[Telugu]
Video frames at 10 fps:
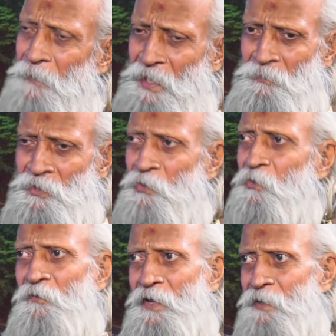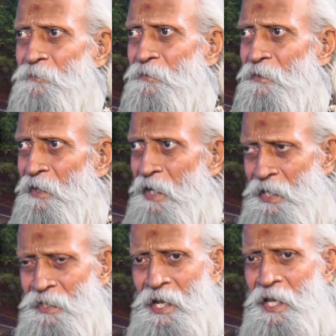పరమ డొక్కు వ్యాను
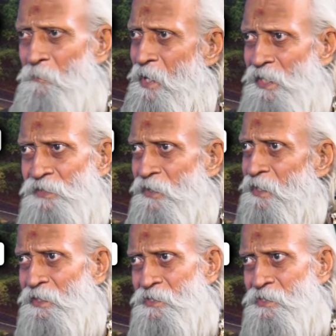అని ఆయన మాటల ద్వారా